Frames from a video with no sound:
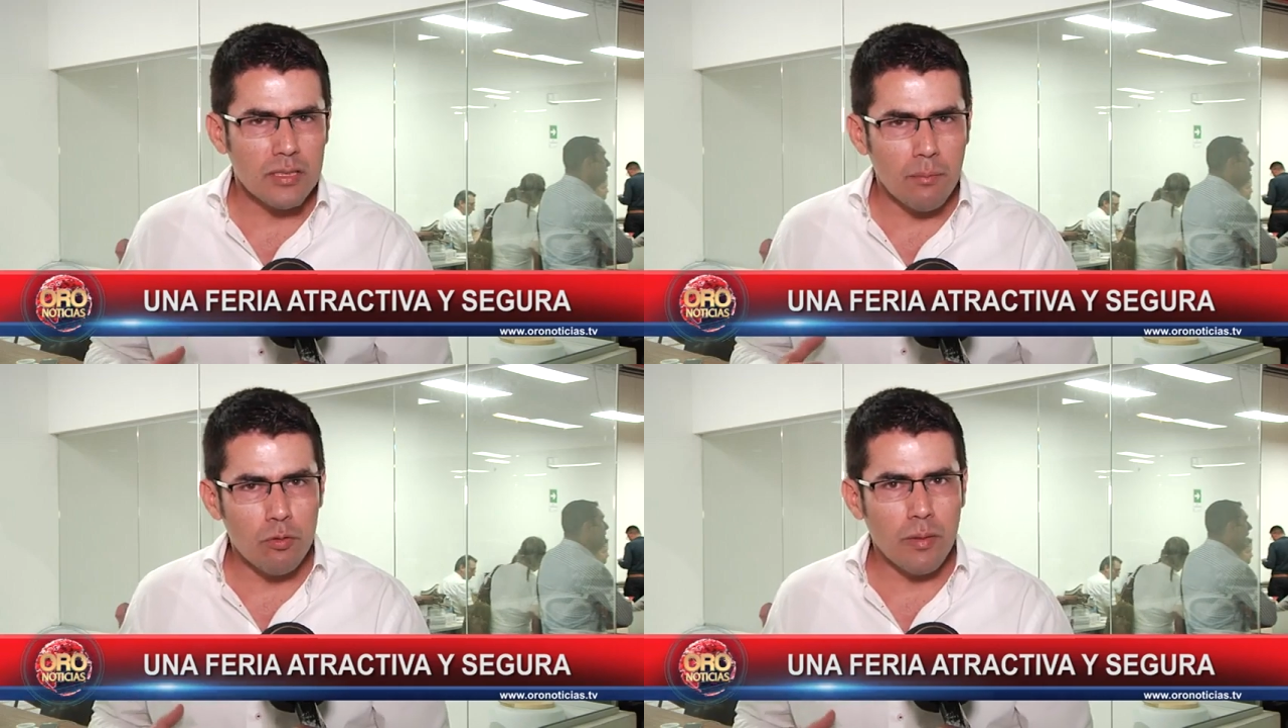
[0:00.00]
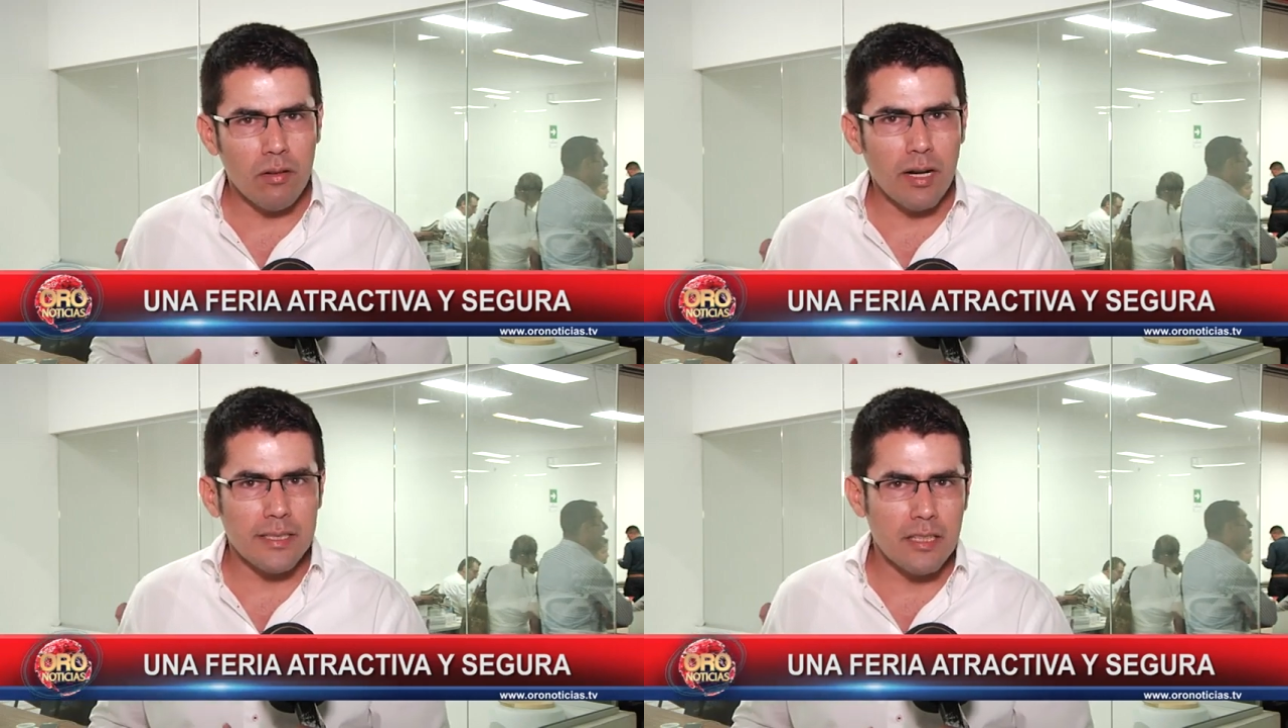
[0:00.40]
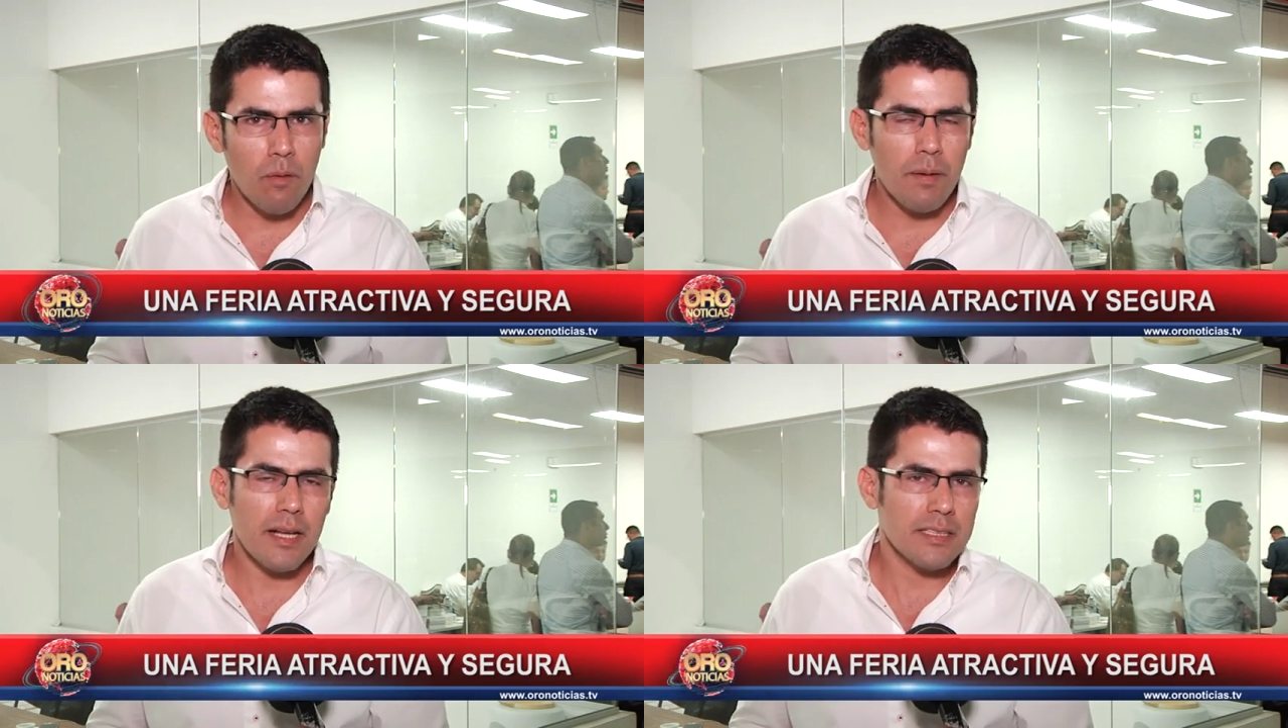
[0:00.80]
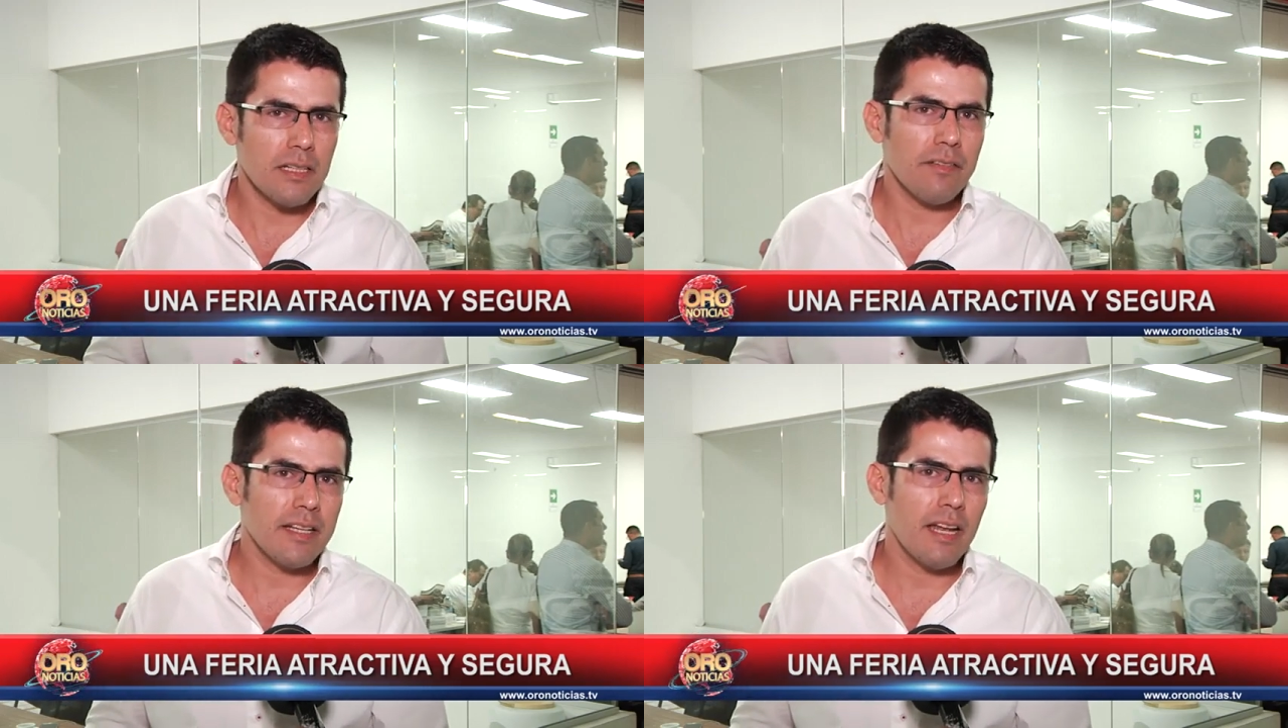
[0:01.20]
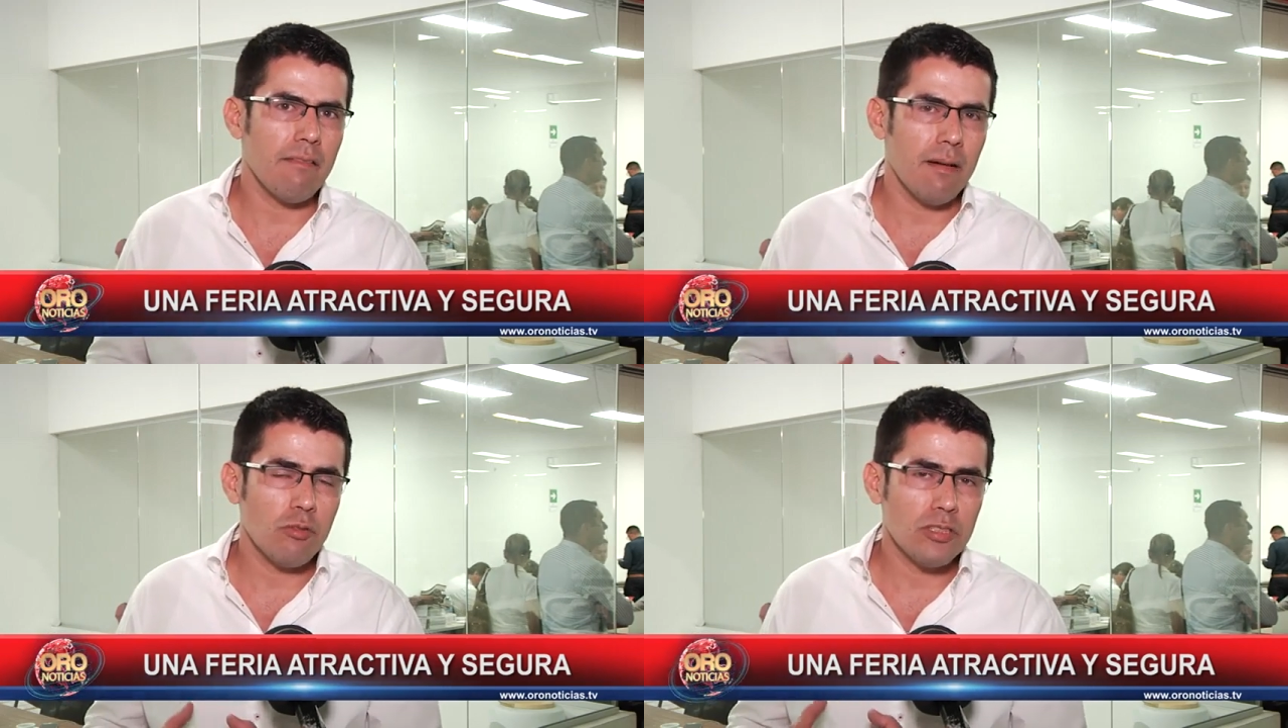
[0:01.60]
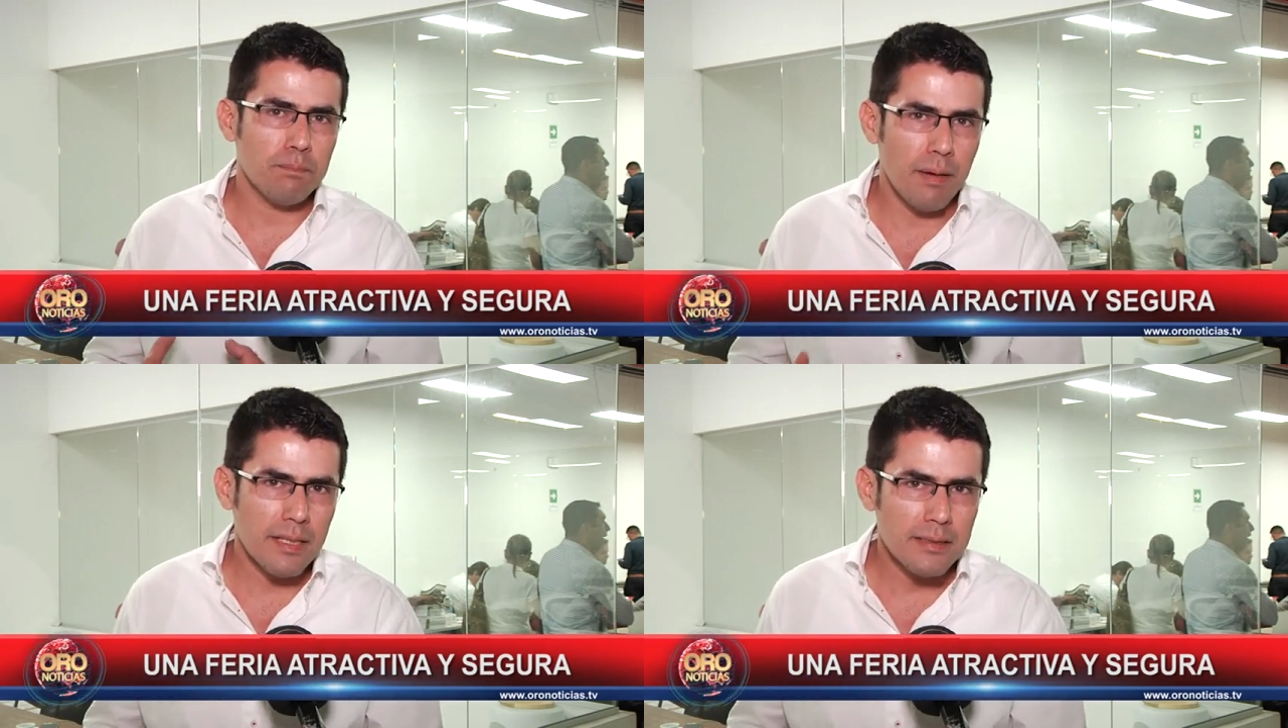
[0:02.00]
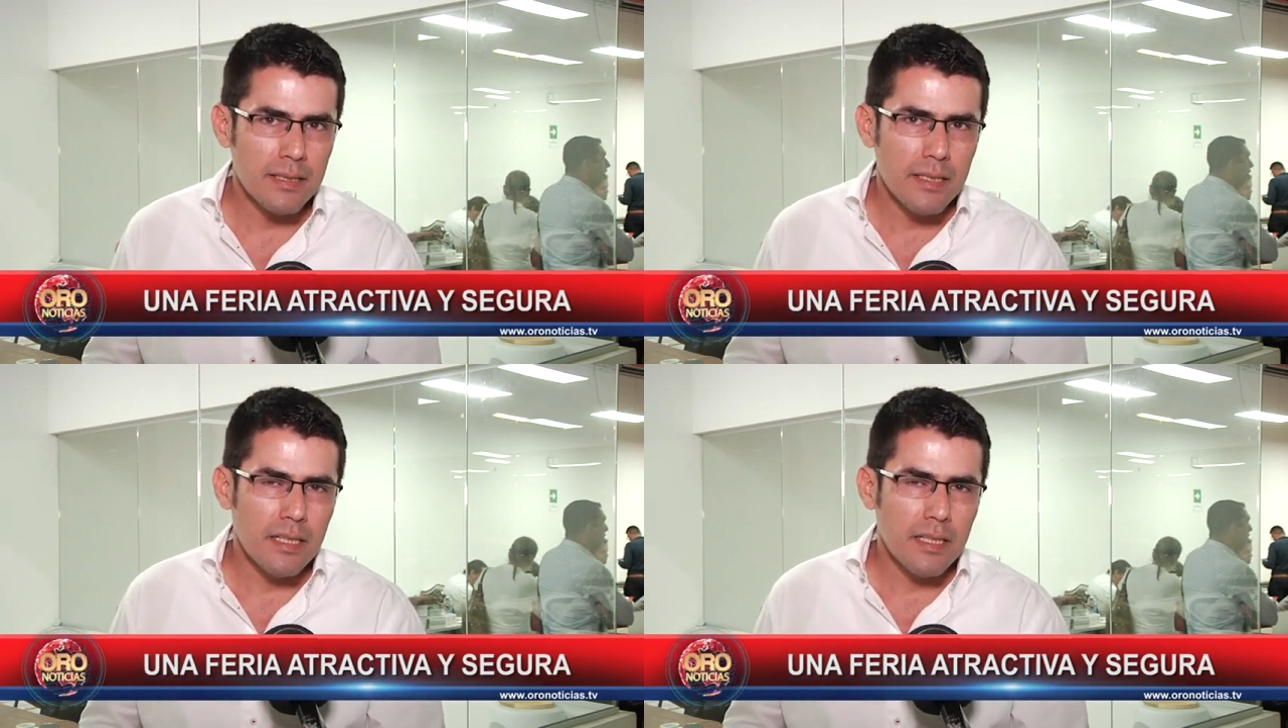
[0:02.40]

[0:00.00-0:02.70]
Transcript: está muy bien organizado para que esta feria la vivamos en paz